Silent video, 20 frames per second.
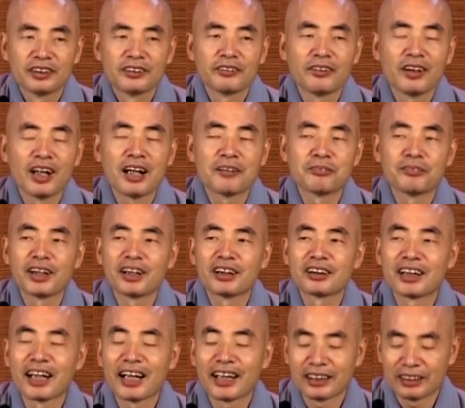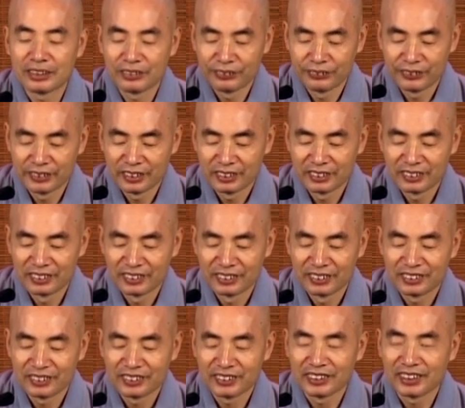话不要太多，
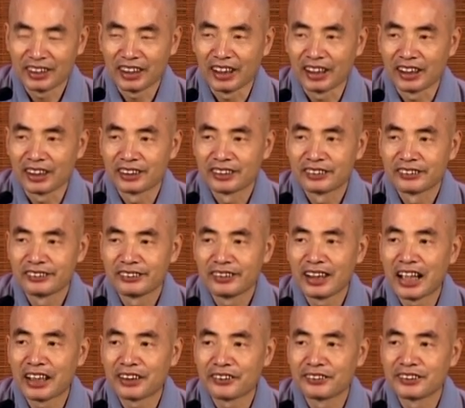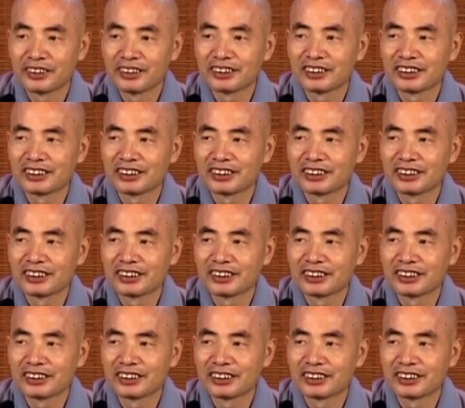哎，话多就